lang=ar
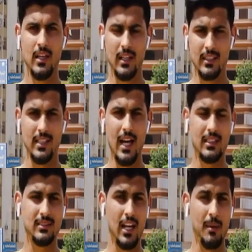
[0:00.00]
ارتداء
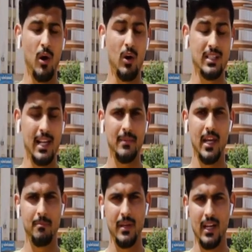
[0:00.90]
الطلبة
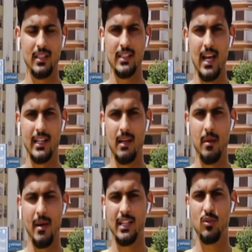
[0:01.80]
والزامهم بارتداء
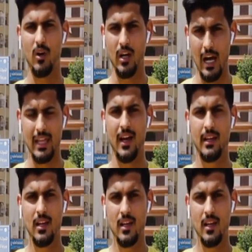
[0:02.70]
الكمامات أيضا